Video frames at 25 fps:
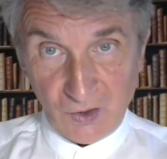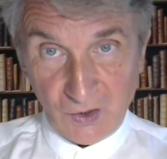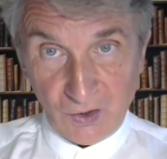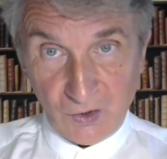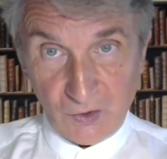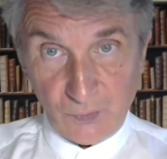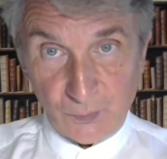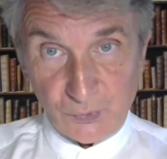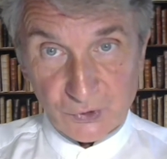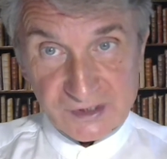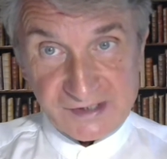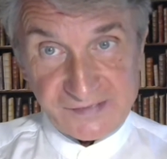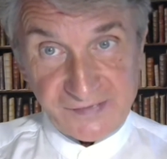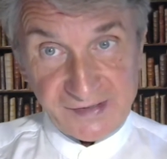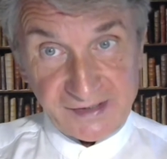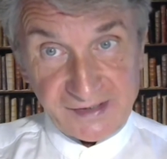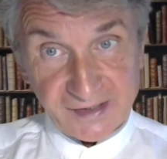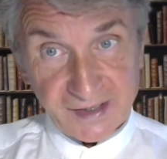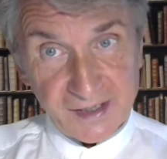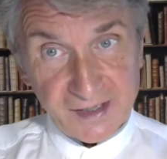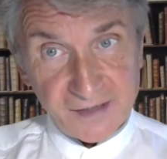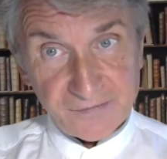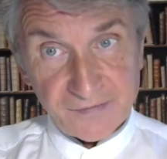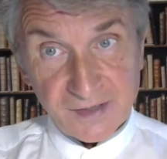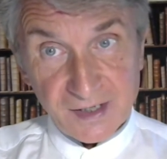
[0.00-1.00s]
Pour
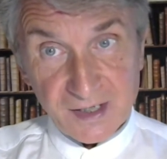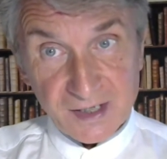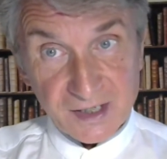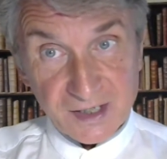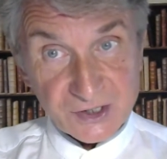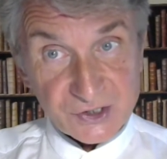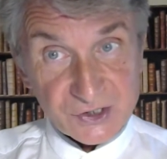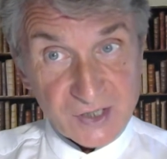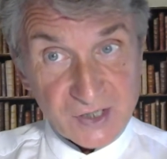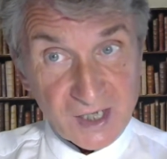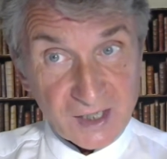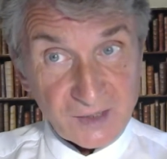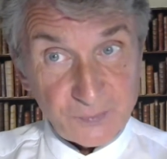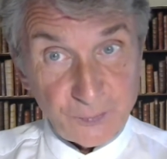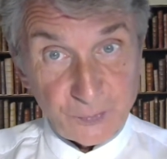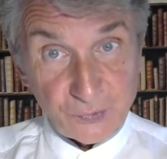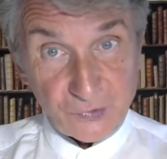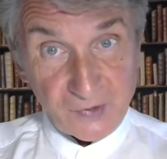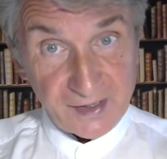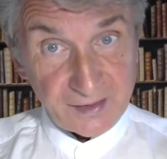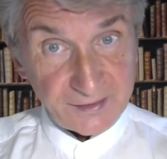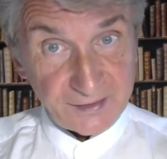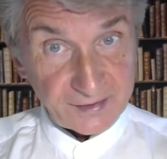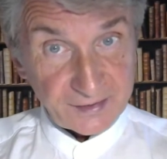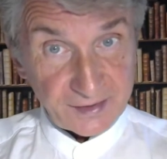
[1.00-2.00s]
Tsvetaeva, chaque
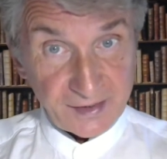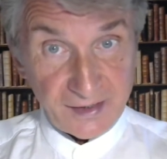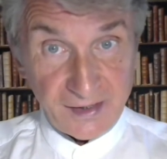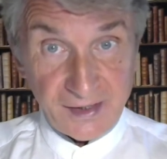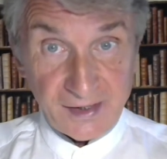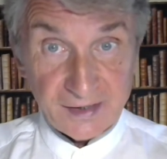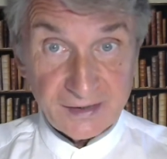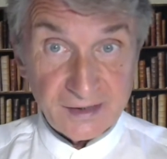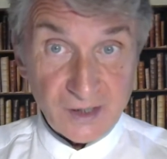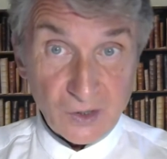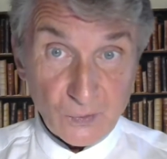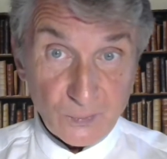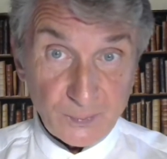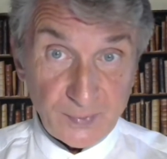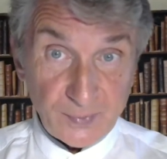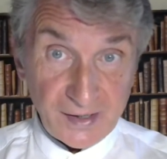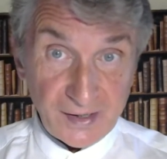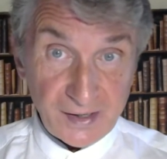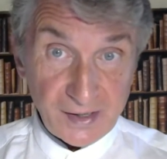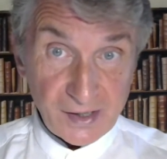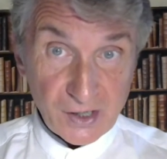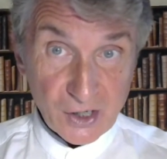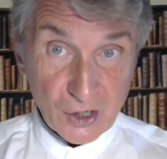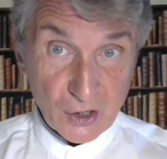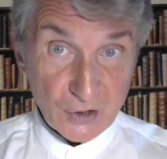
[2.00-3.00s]
poète est
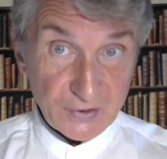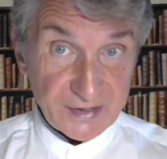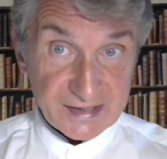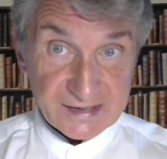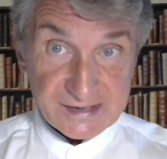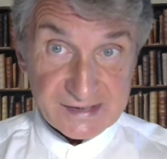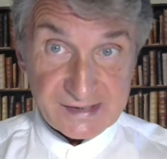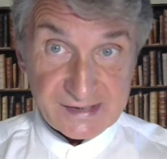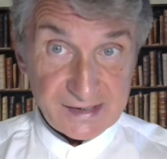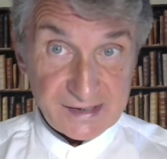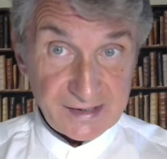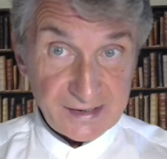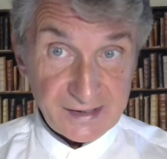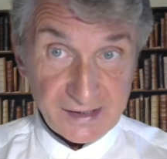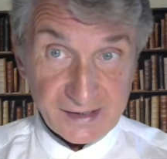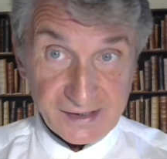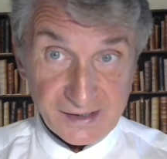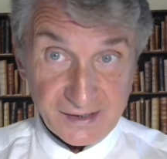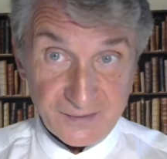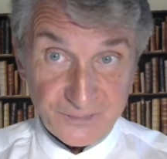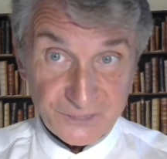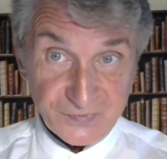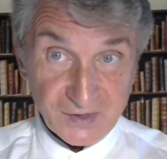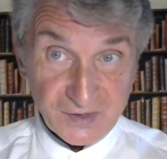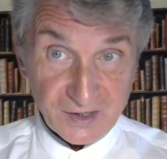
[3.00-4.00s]
d'emblée un
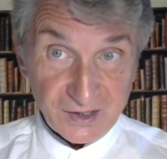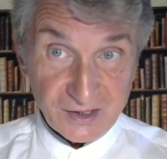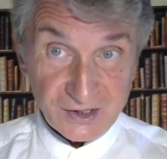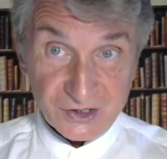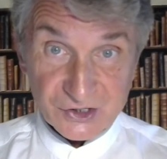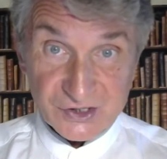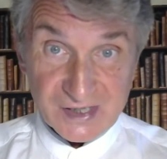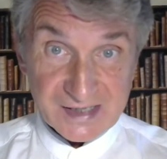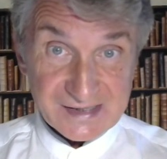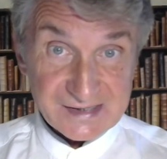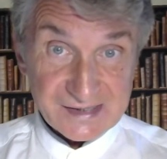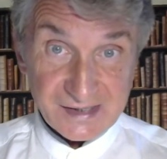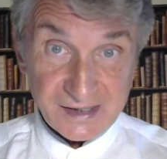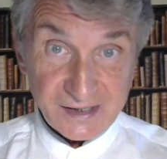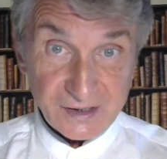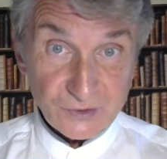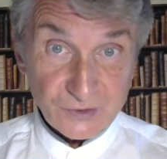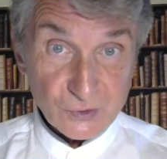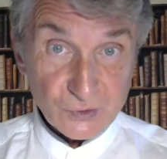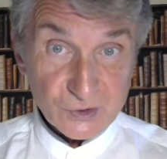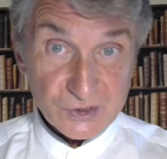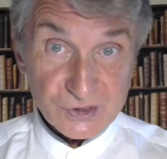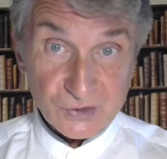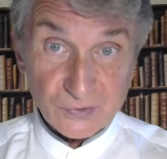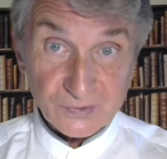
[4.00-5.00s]
exilé, chassé
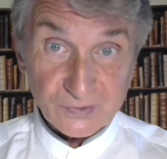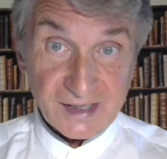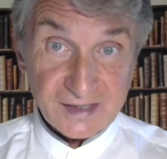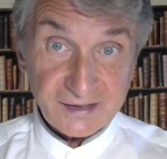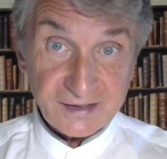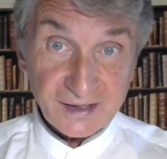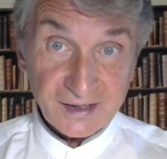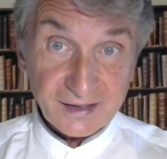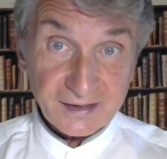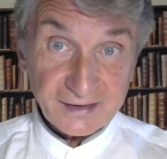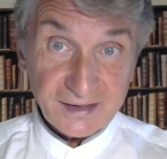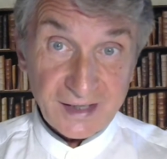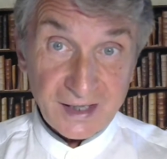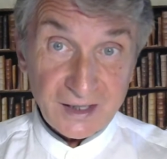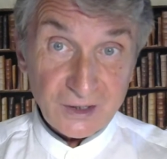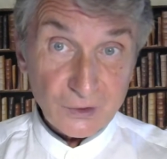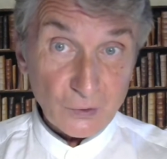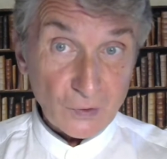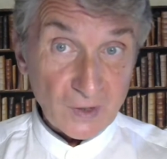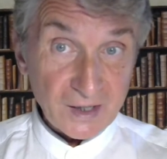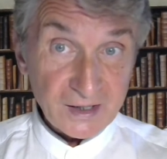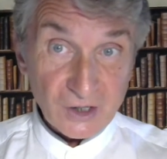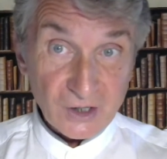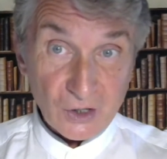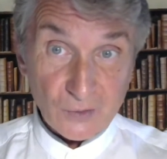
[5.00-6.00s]
de son éternel
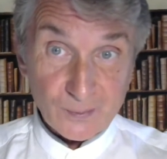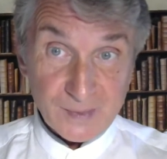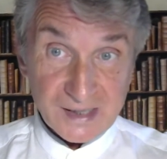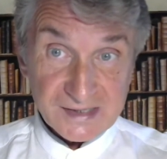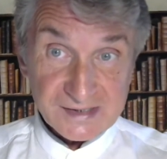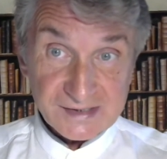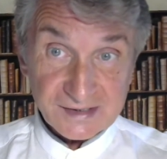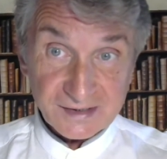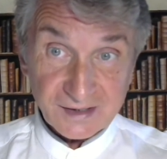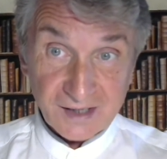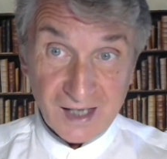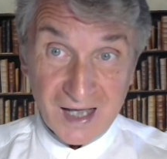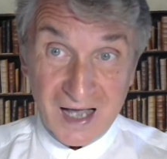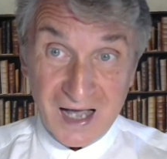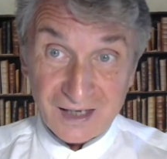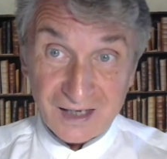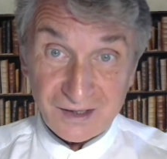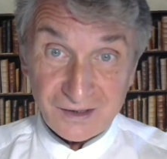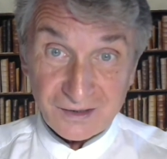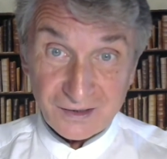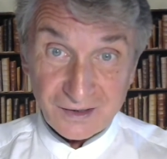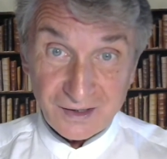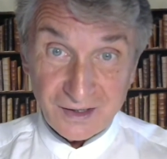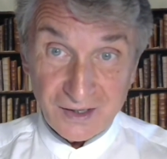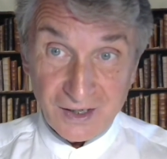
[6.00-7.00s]
royaume
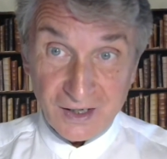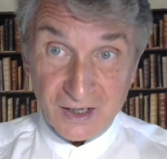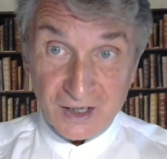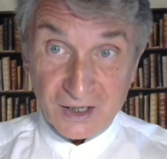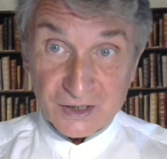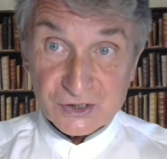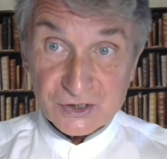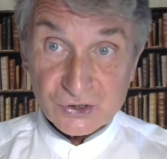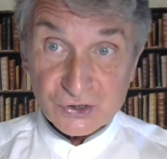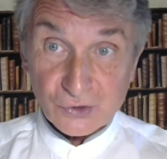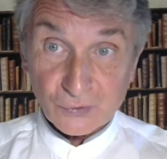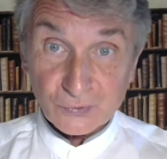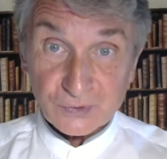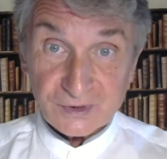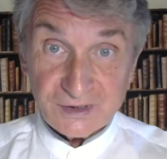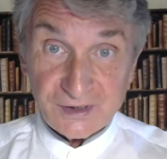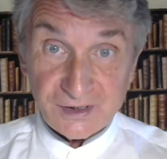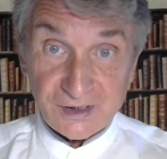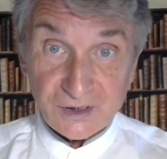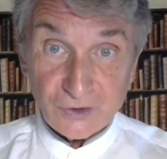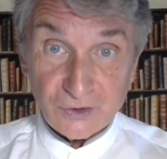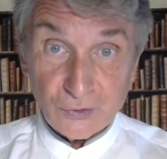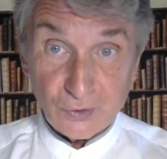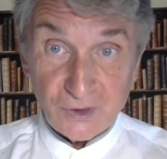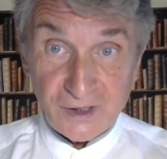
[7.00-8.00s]
astral,
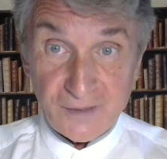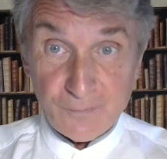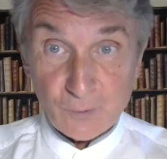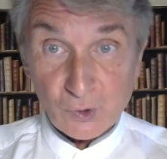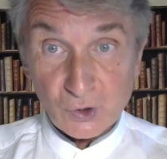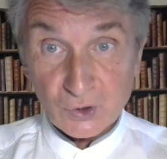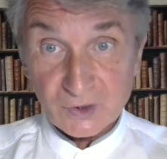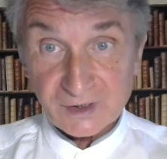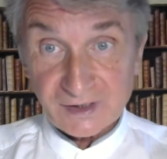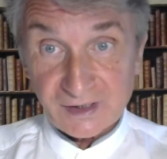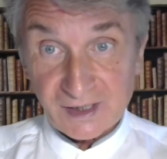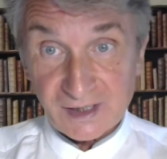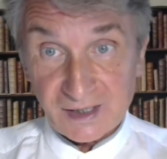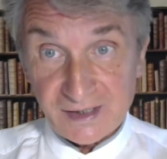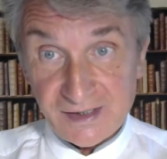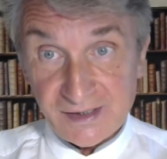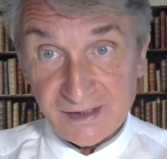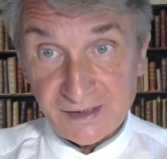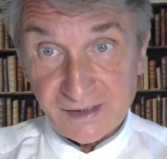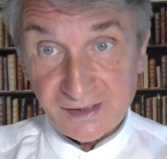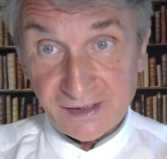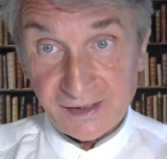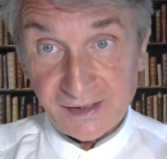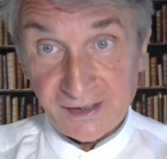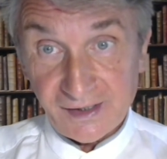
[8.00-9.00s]
sorti de
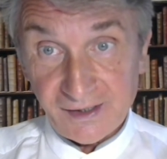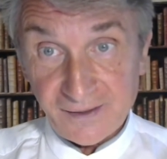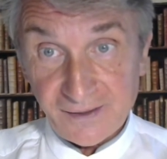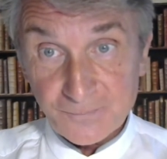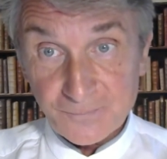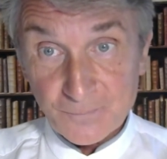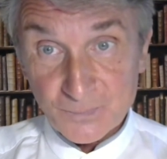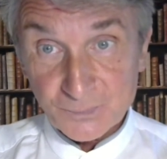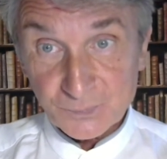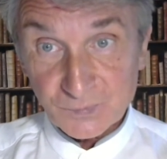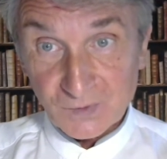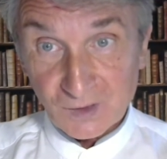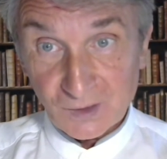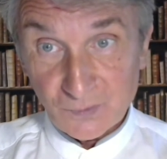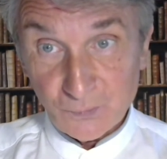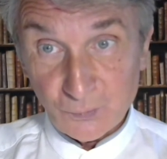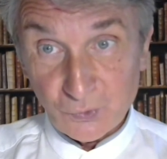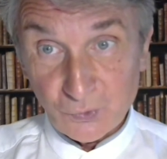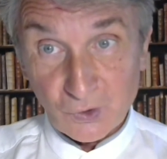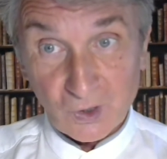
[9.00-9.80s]
l'immortalité pour